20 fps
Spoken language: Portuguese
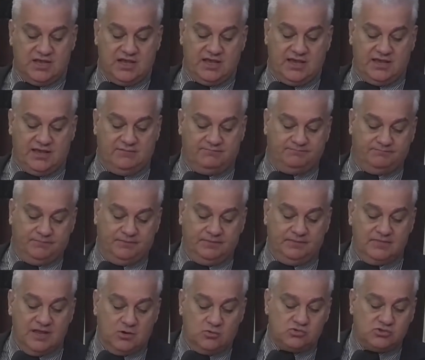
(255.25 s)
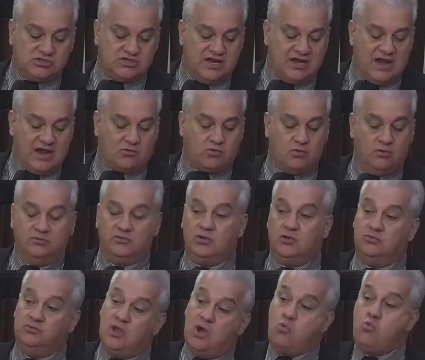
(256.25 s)
É, não, será,
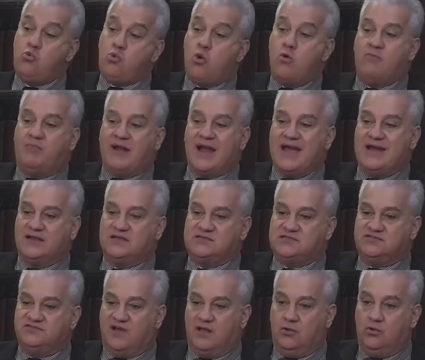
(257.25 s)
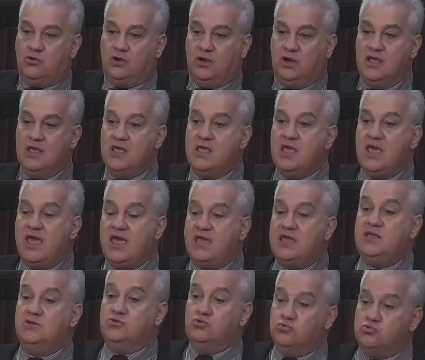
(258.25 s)
não cobrar esse valor é
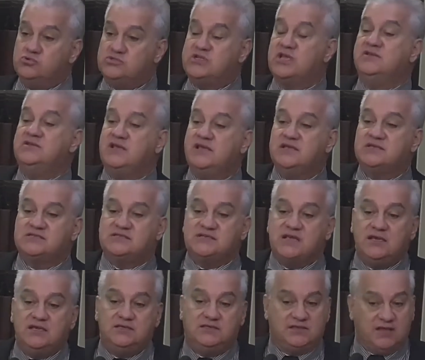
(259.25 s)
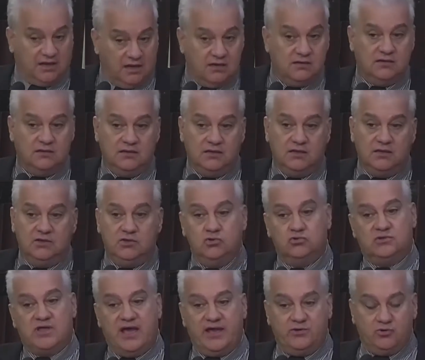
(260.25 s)
renúncia de receita. E o
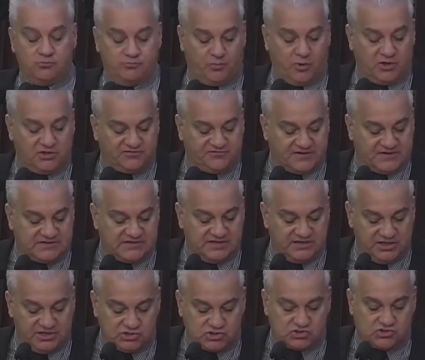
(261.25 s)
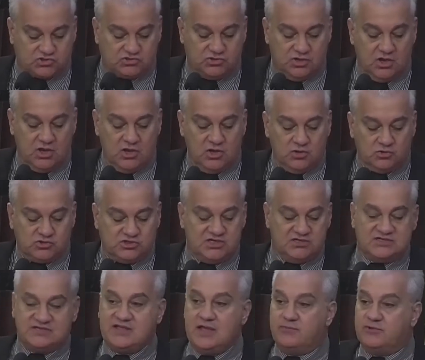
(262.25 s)
DAI não pode fazer isso. O
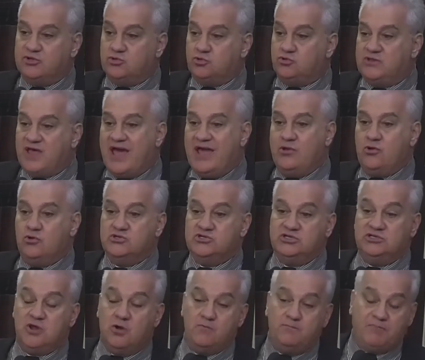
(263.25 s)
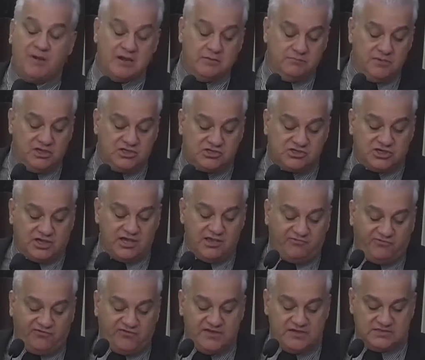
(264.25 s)
sistema do DAI hoje não permite
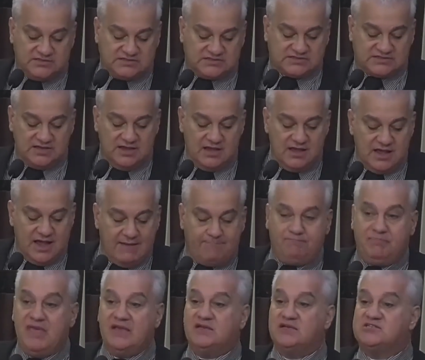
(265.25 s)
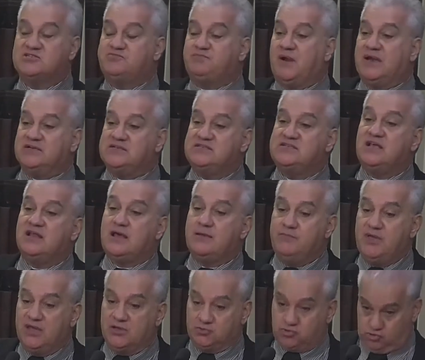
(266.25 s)
refis, apenas
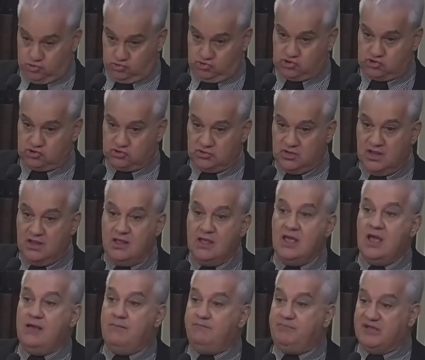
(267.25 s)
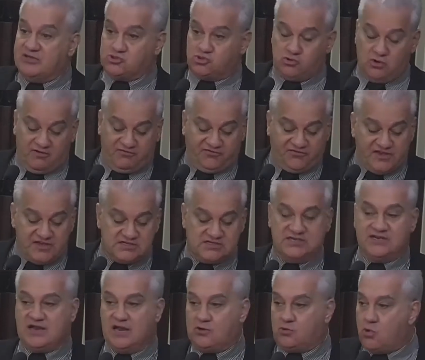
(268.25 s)
parcelamentos. Pessoa
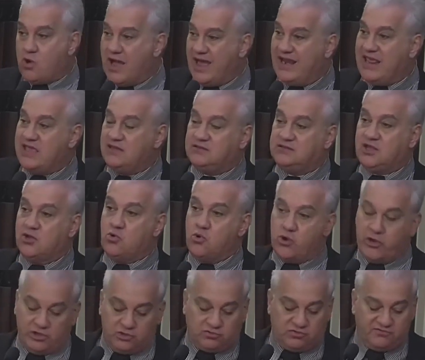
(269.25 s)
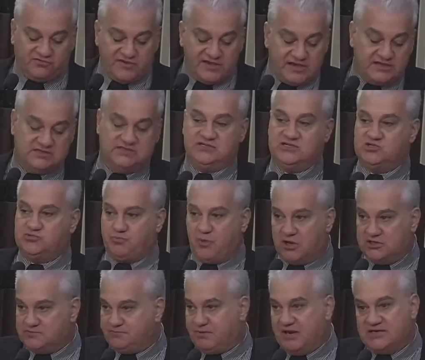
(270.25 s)
física, 48 vezes
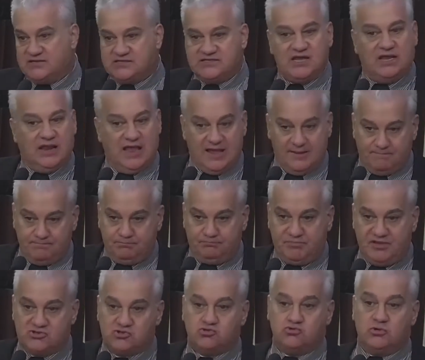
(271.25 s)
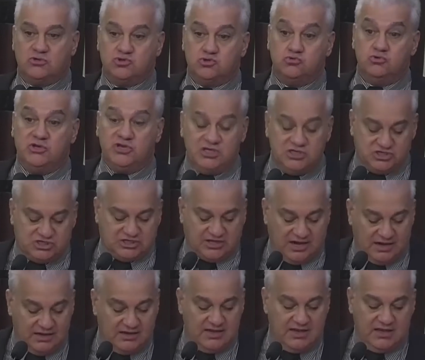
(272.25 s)
pode parcelar. Pessoa
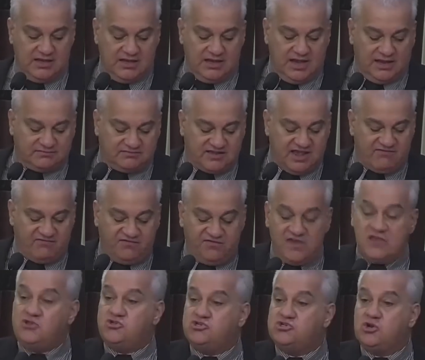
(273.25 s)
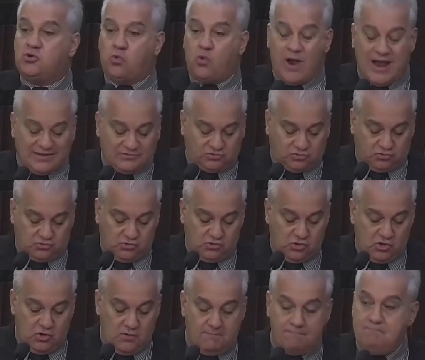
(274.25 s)
jurídica, em até 24
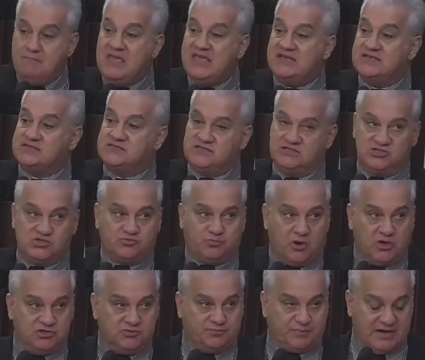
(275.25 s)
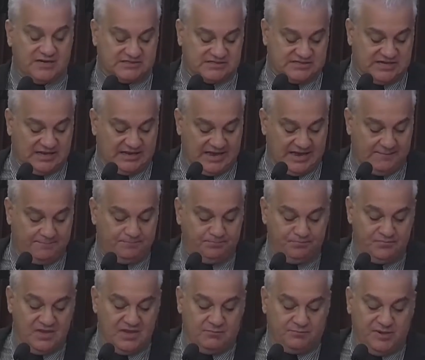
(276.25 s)
meses pode parcelar
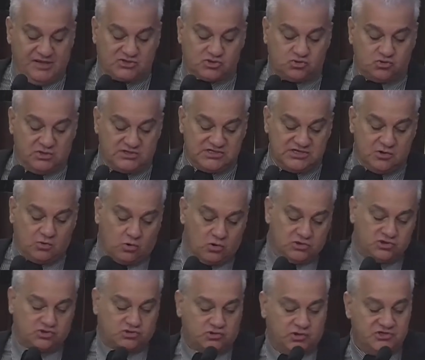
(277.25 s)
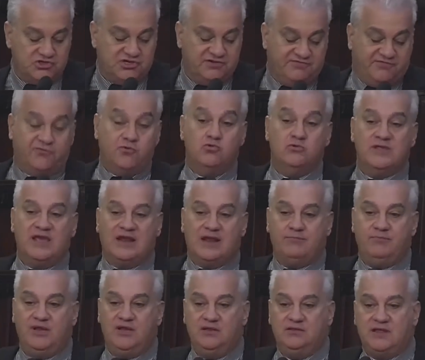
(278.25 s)
pessoas em condições de
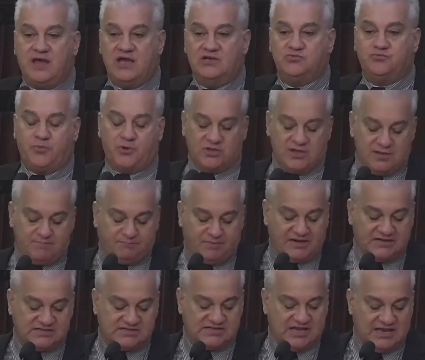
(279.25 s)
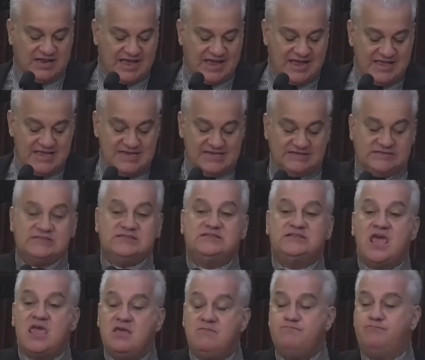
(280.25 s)
vulnerabilidade podem parcelar
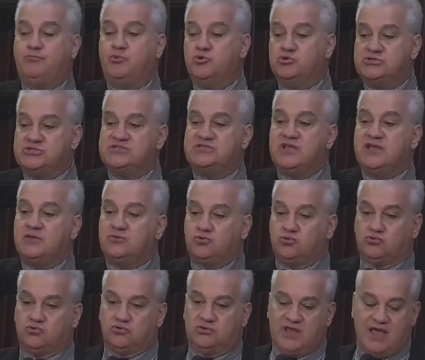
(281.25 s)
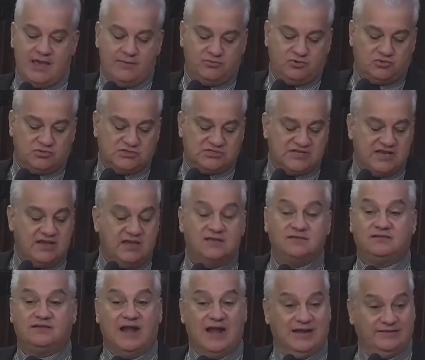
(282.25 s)
100% do débito sem
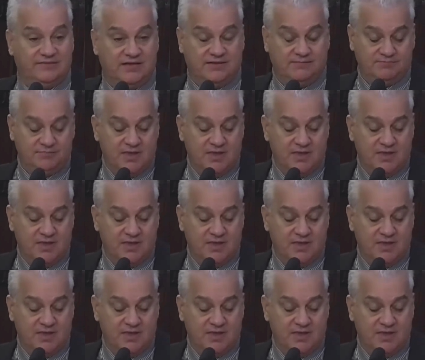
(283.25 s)
entrada.